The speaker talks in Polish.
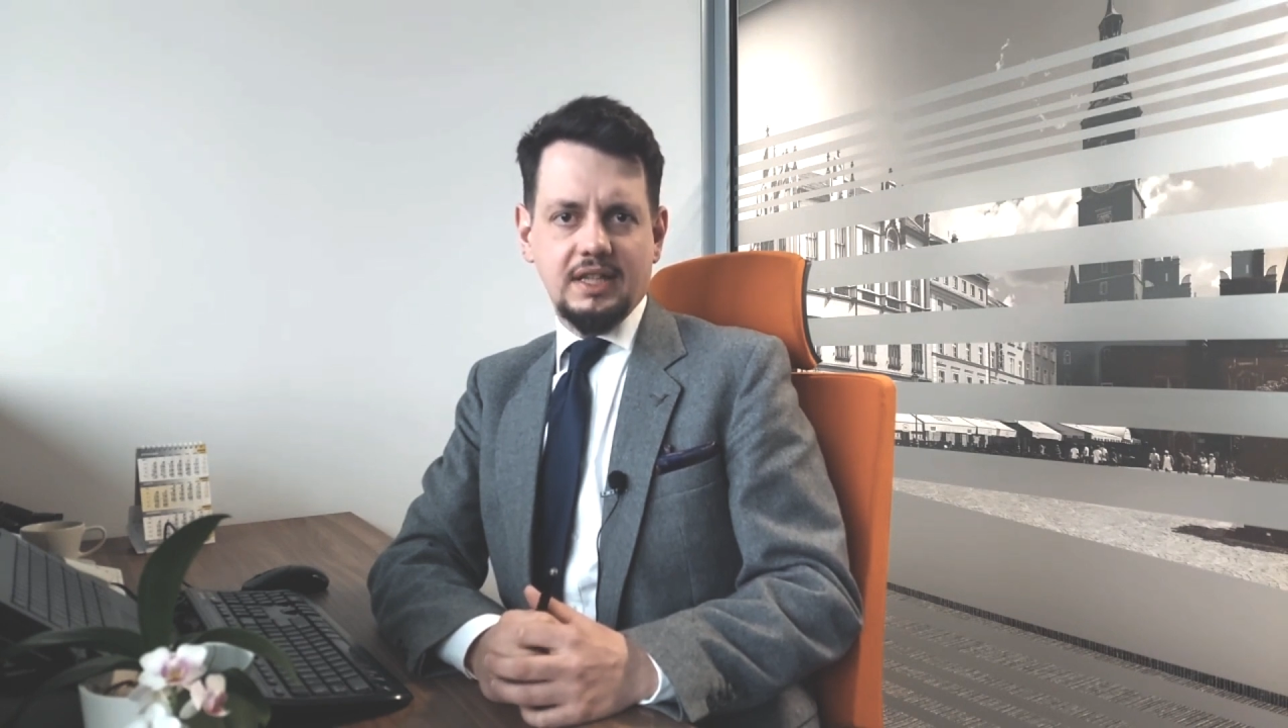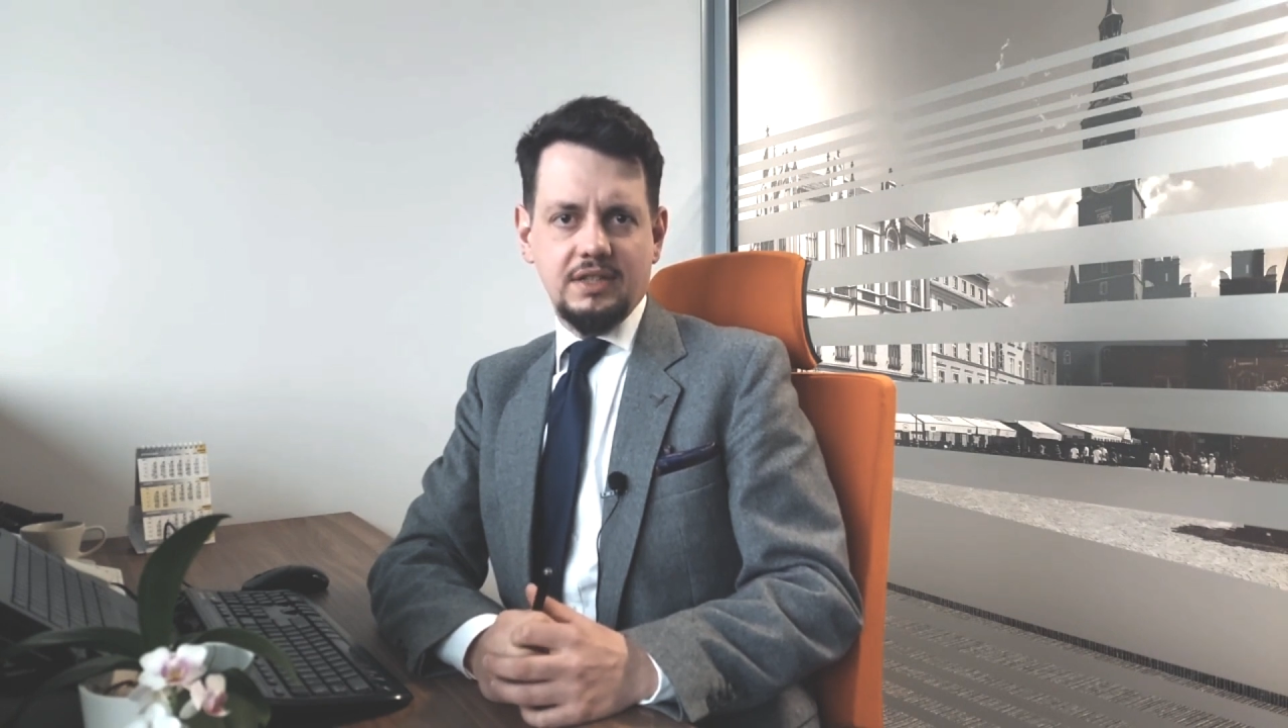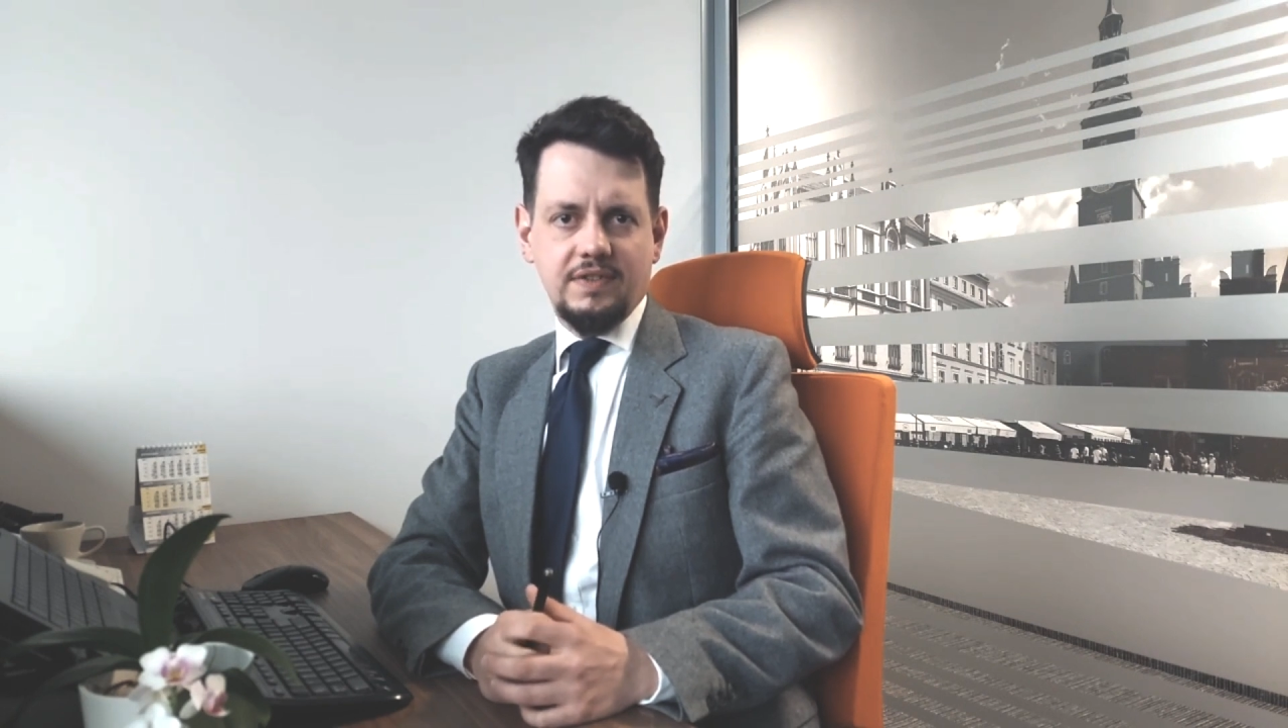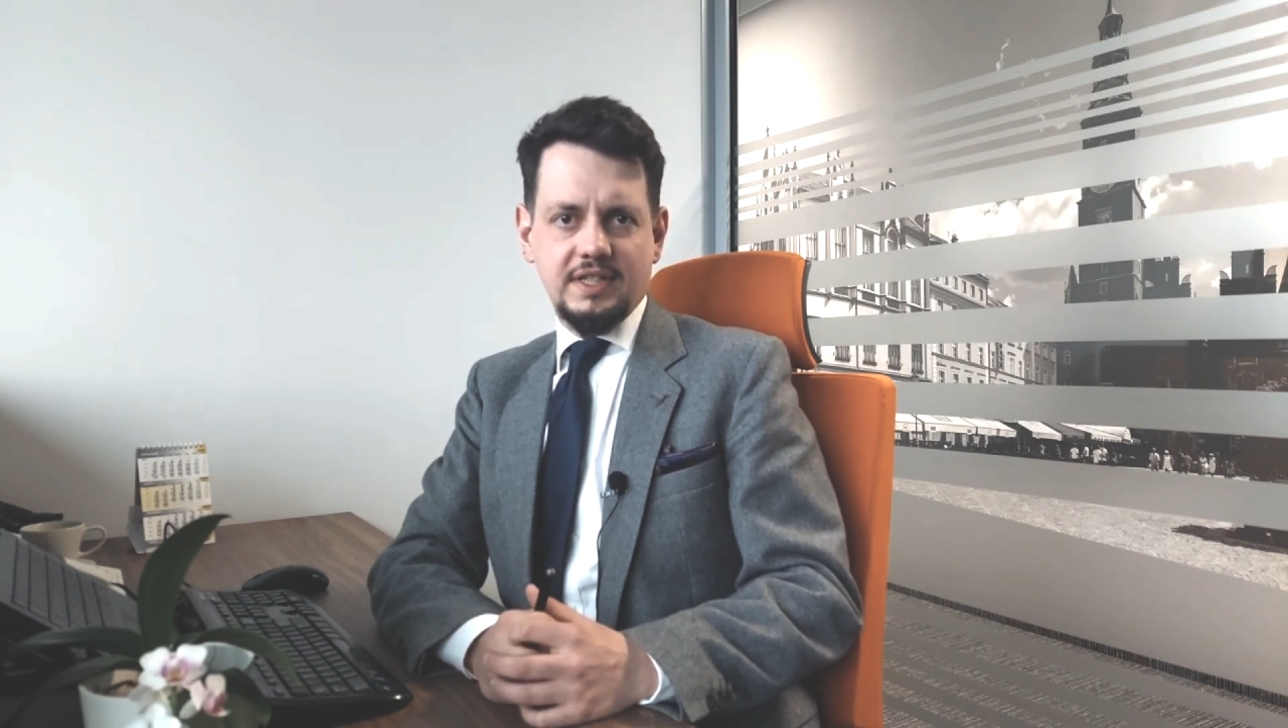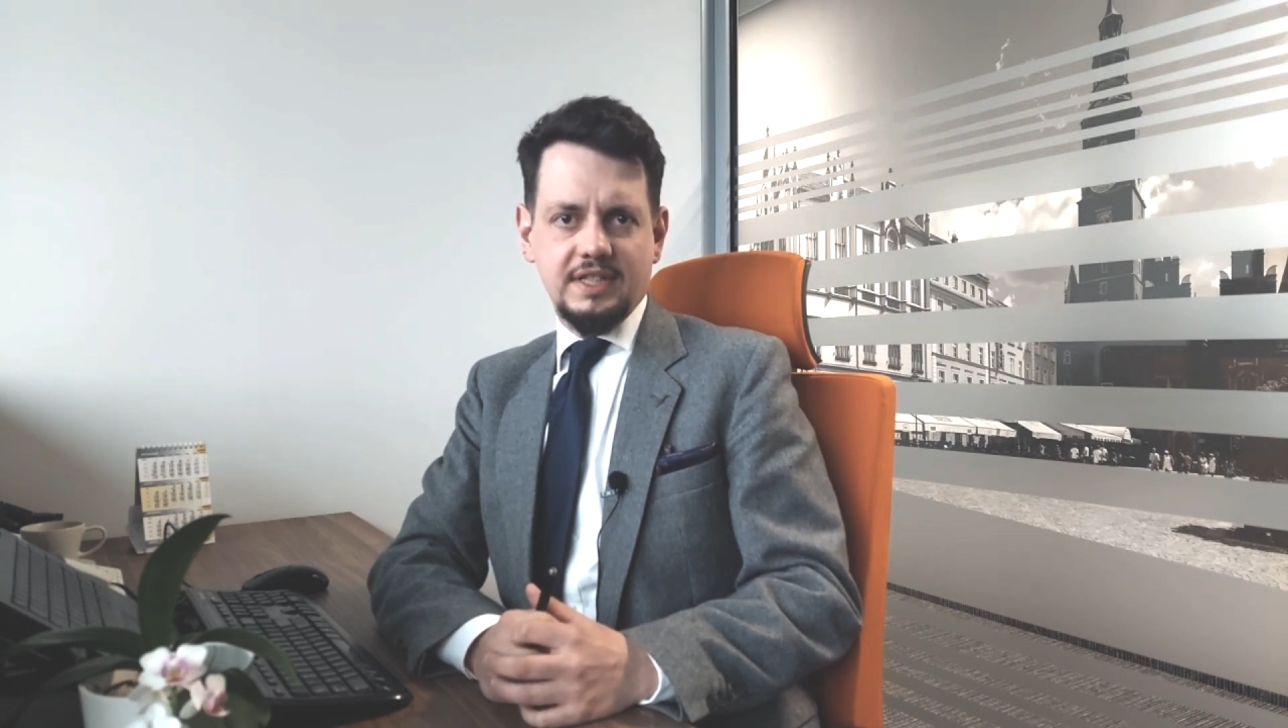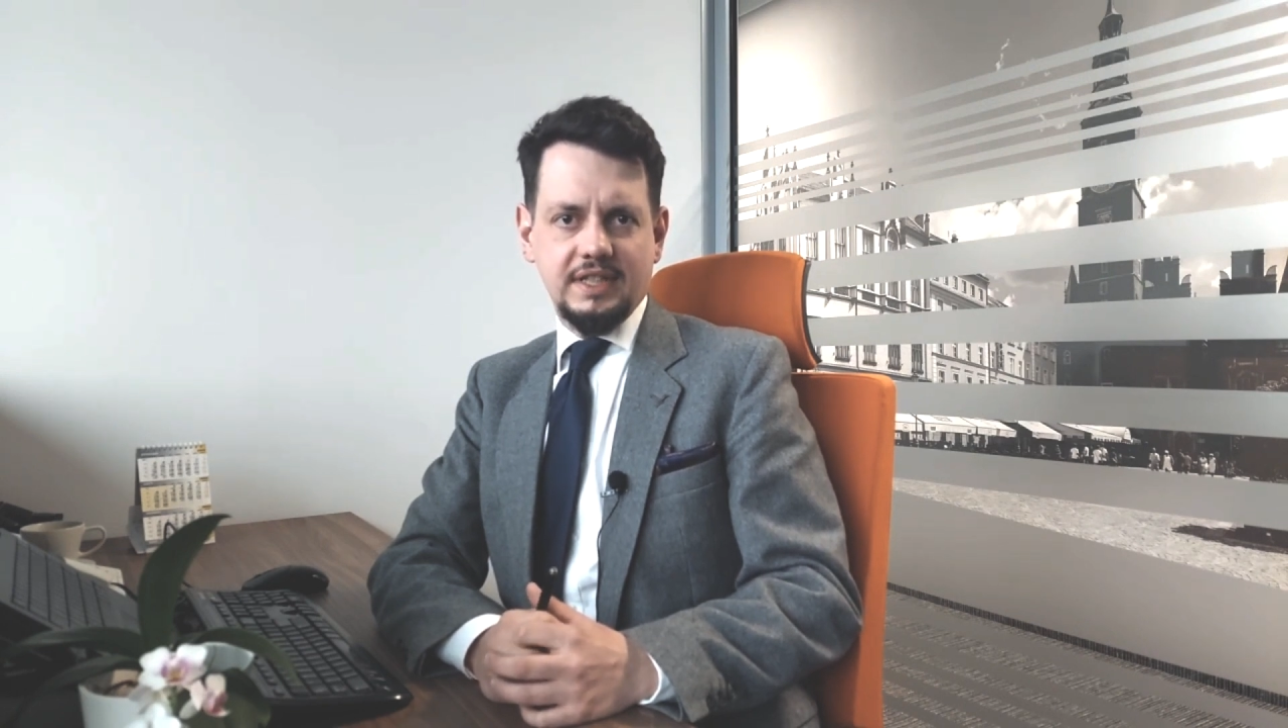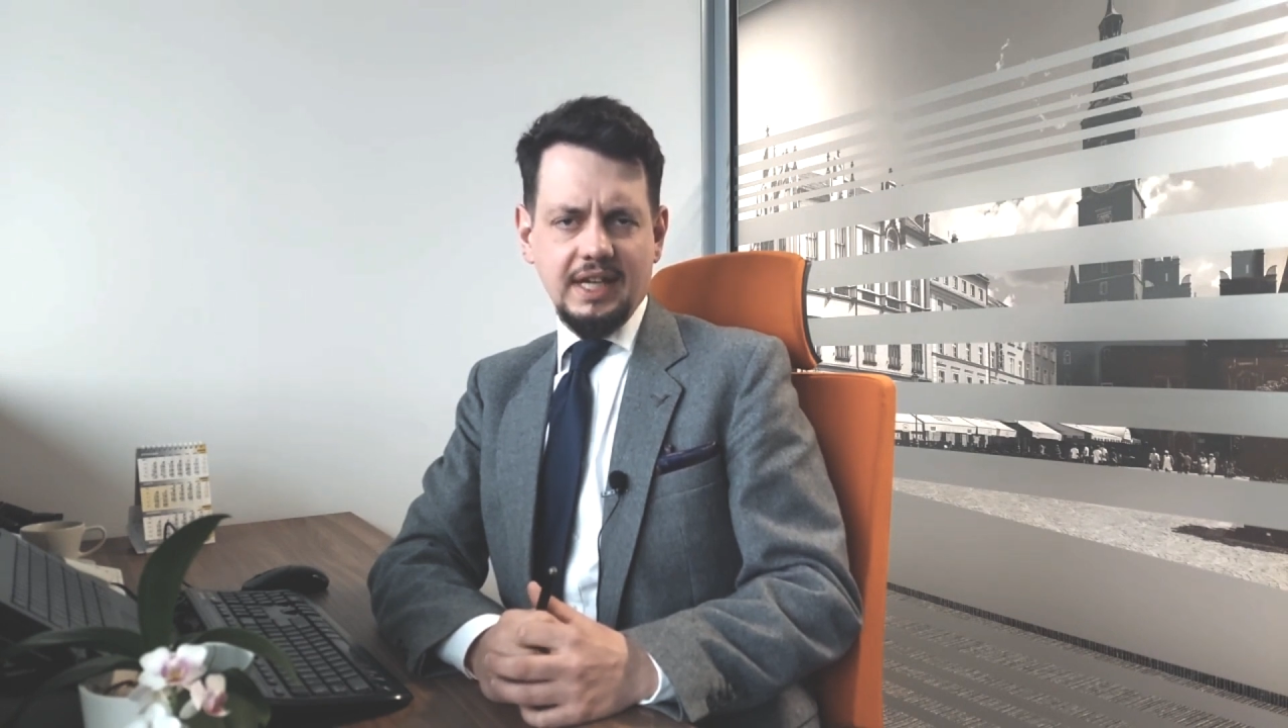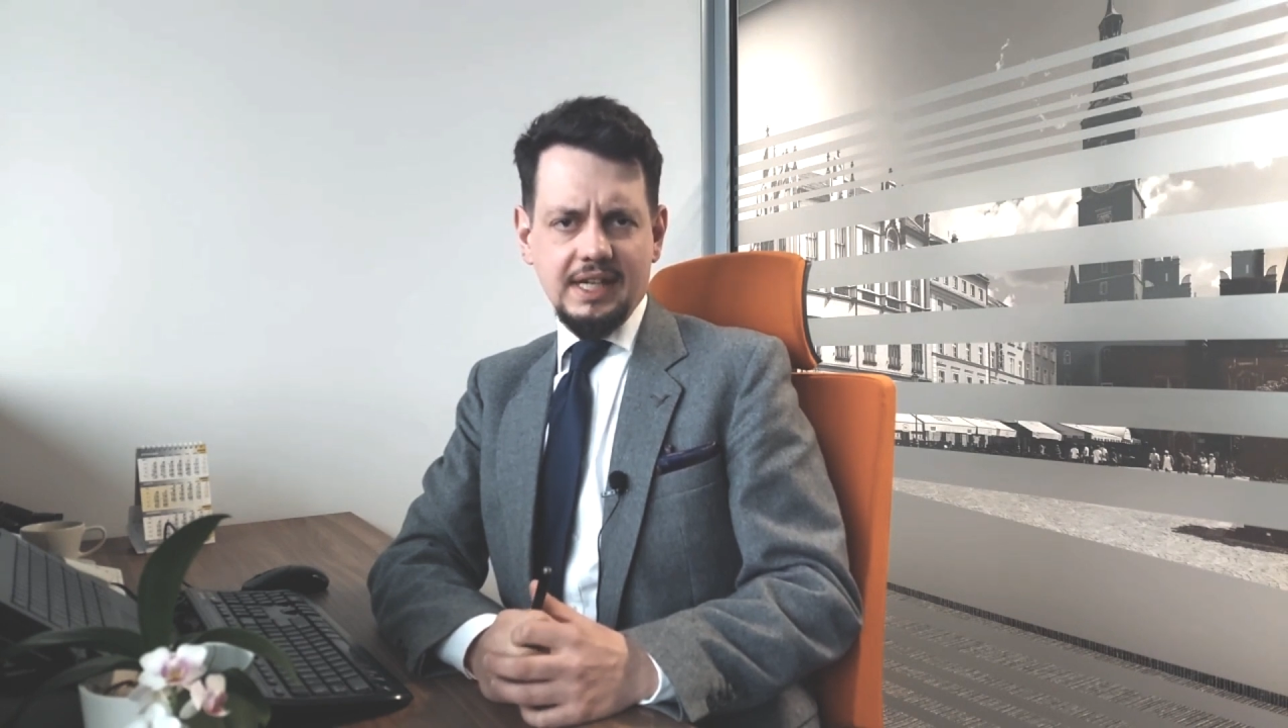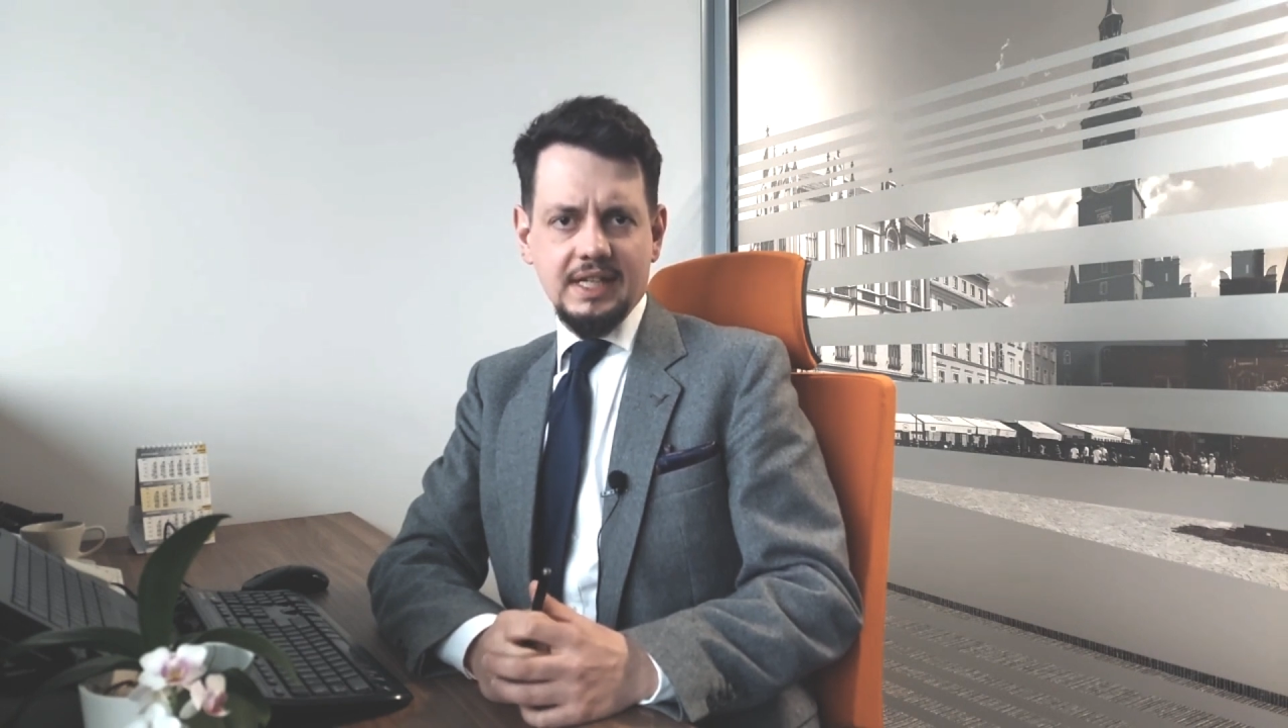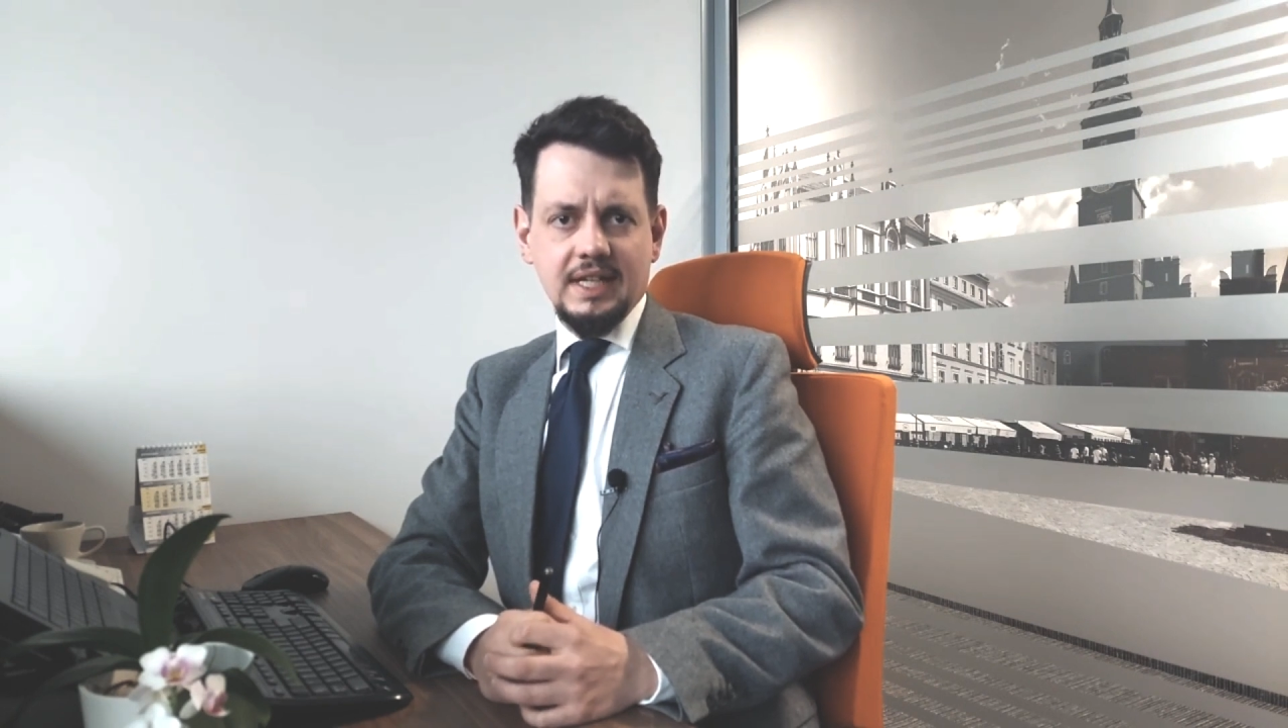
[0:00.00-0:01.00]

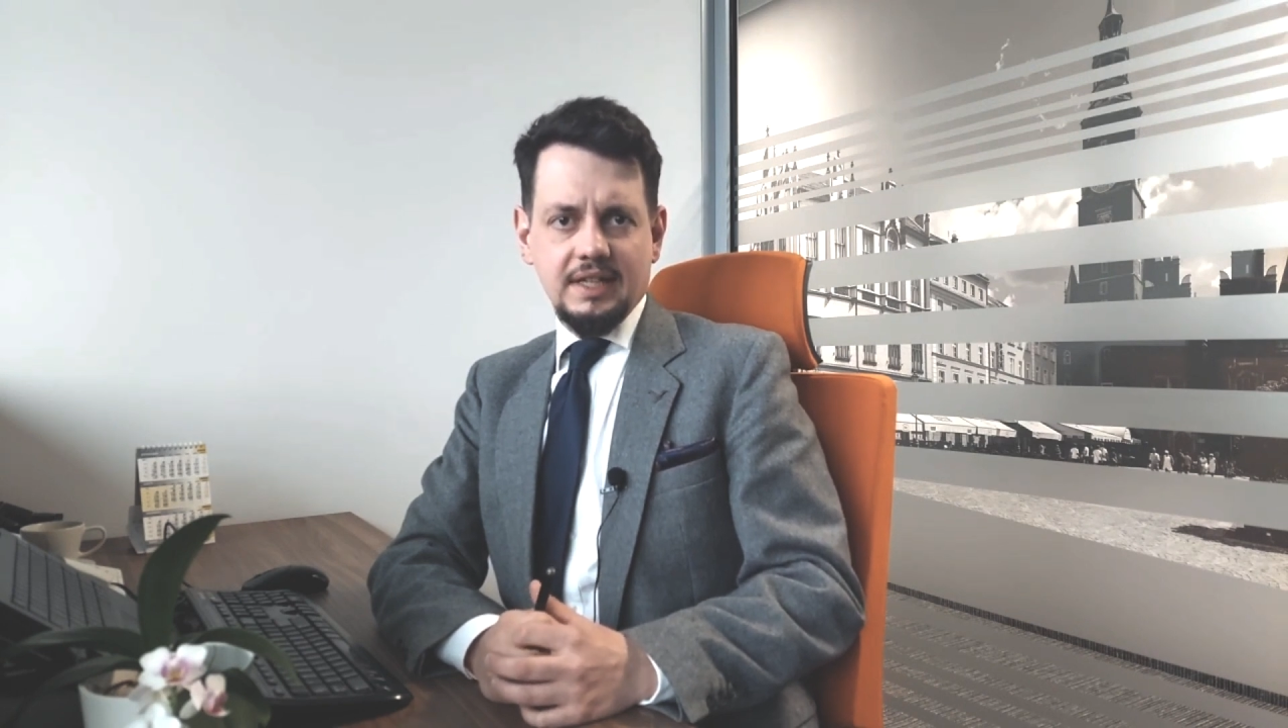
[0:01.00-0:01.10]
antyinflacyjna.